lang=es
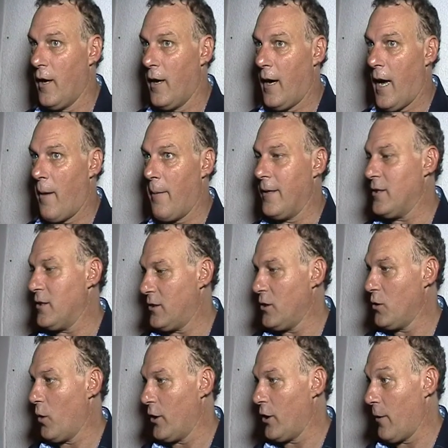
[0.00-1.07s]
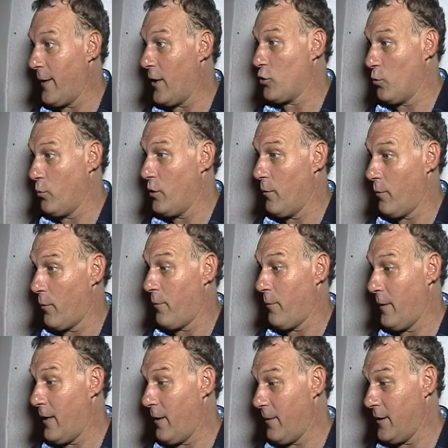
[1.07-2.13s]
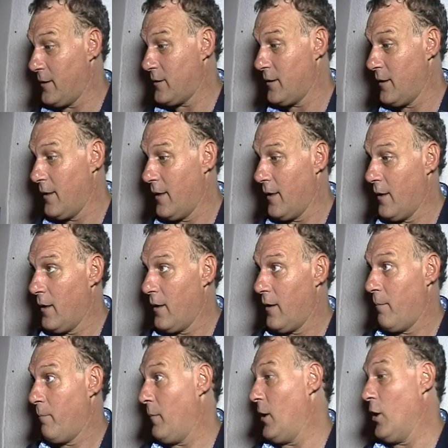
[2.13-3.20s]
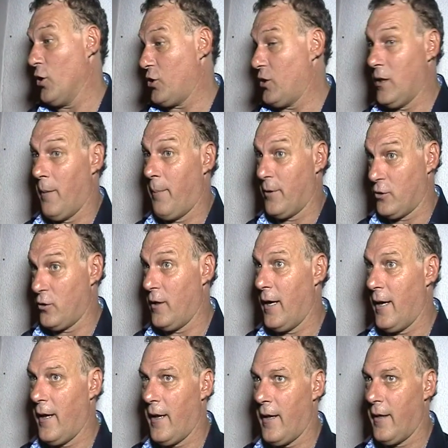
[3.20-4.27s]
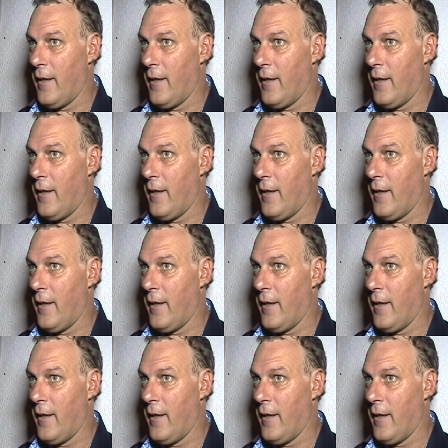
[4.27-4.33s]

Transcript: a 25 años de haber asumido por primera vez. 1.200 personas